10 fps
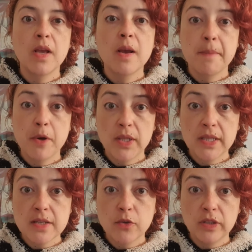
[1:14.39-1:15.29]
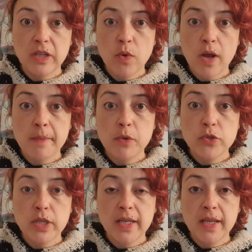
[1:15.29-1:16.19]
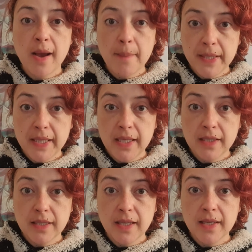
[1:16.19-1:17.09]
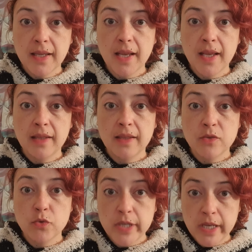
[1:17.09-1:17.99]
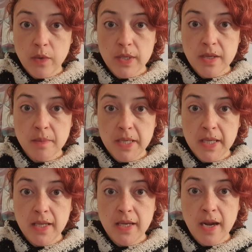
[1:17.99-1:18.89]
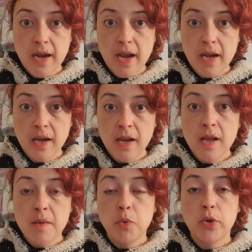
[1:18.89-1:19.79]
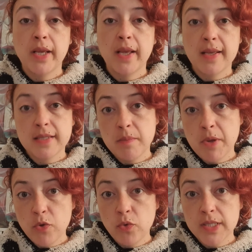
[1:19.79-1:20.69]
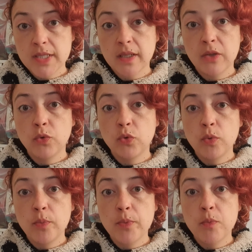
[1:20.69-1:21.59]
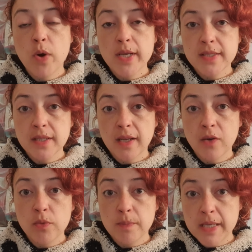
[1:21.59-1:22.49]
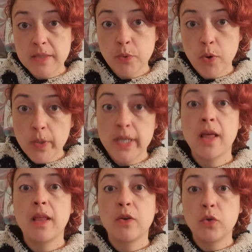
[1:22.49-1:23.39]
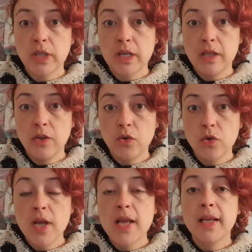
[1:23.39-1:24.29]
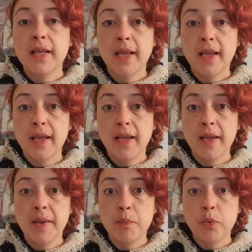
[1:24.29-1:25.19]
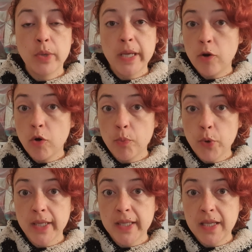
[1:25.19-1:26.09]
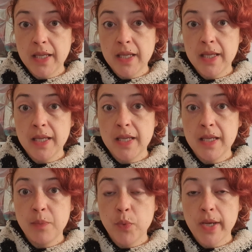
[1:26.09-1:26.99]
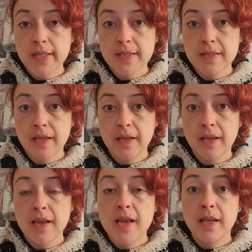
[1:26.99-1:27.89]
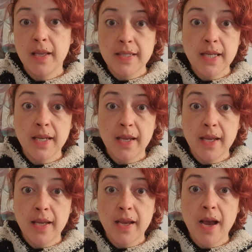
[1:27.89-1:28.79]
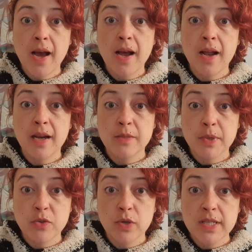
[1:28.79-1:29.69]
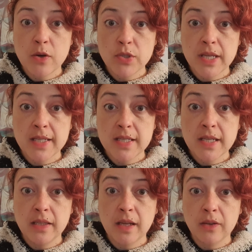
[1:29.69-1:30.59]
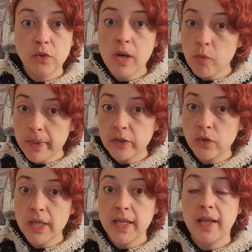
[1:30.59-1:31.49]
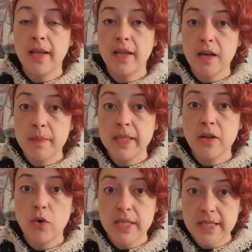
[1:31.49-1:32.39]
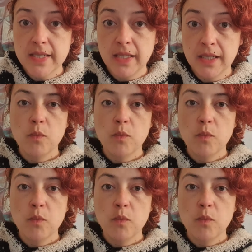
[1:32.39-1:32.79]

Pero antes de continuar, me gustaría pedirte que te suscribas a mi canal porque así me ayudas a que YouTube muestre con más probabilidad el contenido que publico por aquí y pues eh, que llegue a las personas que lo están necesitando en el momento en el que realmente lo necesitan.